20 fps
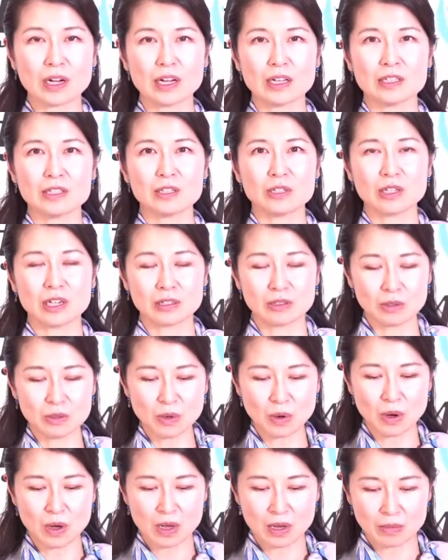活躍
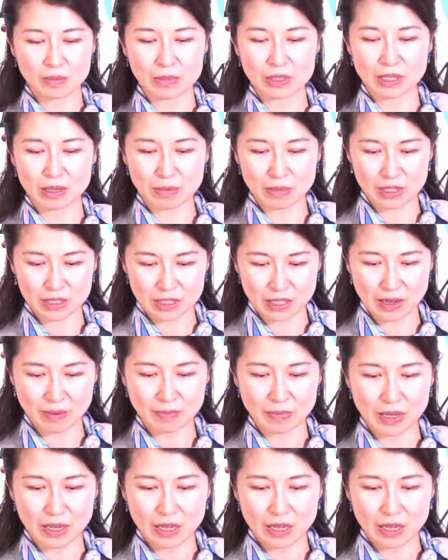を見せました。